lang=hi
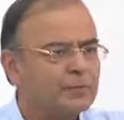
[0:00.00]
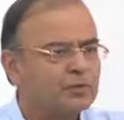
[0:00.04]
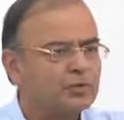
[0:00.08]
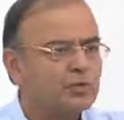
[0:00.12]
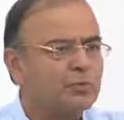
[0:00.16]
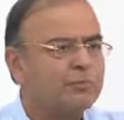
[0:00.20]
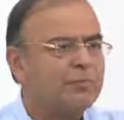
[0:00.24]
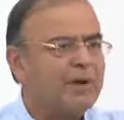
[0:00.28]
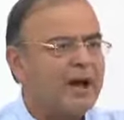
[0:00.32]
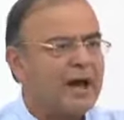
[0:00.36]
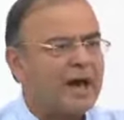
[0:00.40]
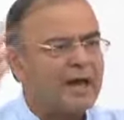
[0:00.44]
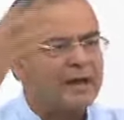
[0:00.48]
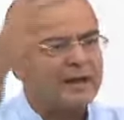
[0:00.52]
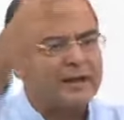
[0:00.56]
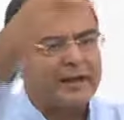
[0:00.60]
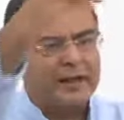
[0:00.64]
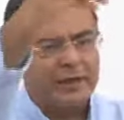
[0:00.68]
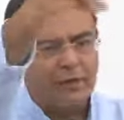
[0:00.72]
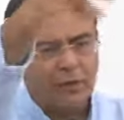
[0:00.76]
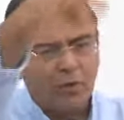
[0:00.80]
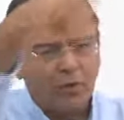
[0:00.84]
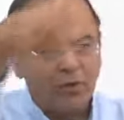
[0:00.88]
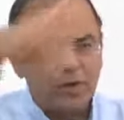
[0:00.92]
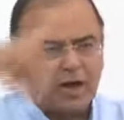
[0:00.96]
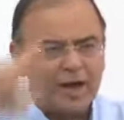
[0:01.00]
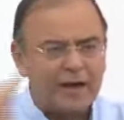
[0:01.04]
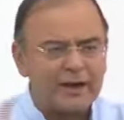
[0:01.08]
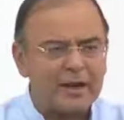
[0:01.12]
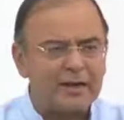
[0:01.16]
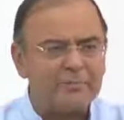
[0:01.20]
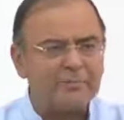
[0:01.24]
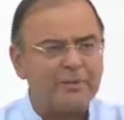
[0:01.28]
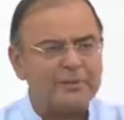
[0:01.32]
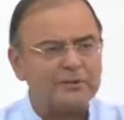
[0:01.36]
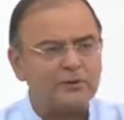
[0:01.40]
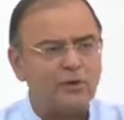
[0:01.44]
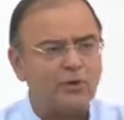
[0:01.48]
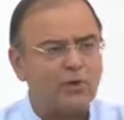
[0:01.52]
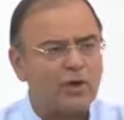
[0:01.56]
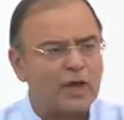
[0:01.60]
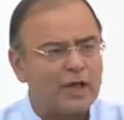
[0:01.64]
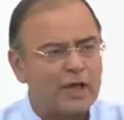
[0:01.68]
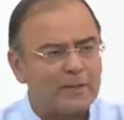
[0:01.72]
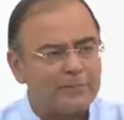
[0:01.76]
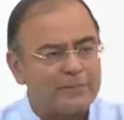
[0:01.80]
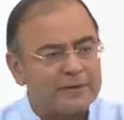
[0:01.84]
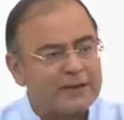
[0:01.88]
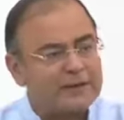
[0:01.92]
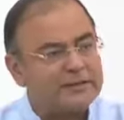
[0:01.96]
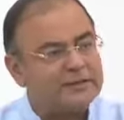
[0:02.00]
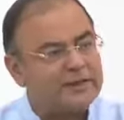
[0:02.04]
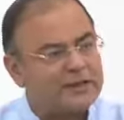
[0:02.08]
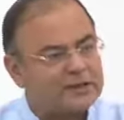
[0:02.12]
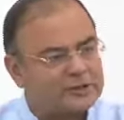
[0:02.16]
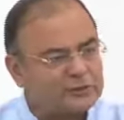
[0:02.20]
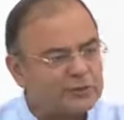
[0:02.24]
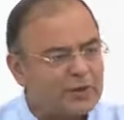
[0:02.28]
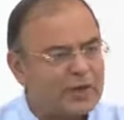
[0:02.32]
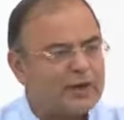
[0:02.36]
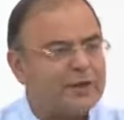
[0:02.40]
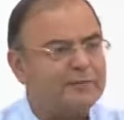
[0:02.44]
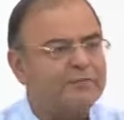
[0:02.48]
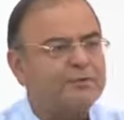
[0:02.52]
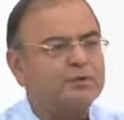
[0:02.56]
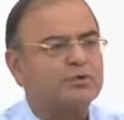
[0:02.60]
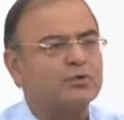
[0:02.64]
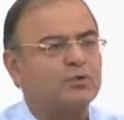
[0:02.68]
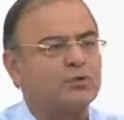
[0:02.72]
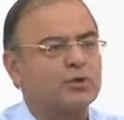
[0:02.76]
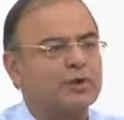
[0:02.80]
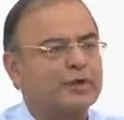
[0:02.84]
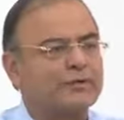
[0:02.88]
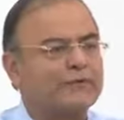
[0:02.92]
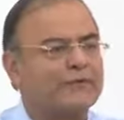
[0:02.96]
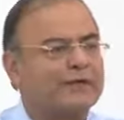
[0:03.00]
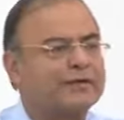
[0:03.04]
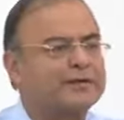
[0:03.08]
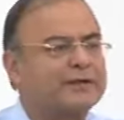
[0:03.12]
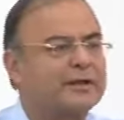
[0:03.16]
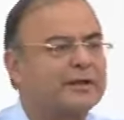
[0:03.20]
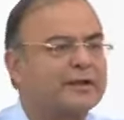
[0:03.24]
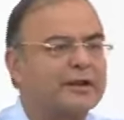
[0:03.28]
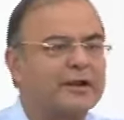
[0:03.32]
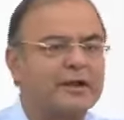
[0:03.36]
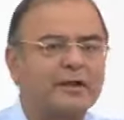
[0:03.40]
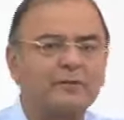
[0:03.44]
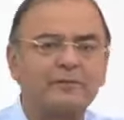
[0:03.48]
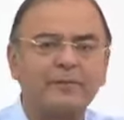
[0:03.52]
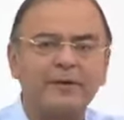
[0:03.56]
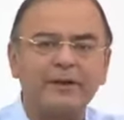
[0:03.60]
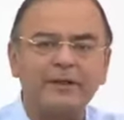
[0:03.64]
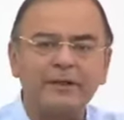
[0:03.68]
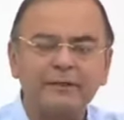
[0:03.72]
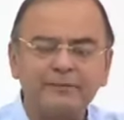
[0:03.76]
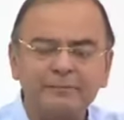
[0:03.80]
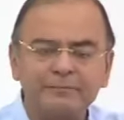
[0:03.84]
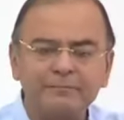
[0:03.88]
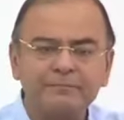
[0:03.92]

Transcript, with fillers: तो बाहर के लोग आना बंद हो गए अपने देश वाले भी छोड़ के वहां जाने लग पड़े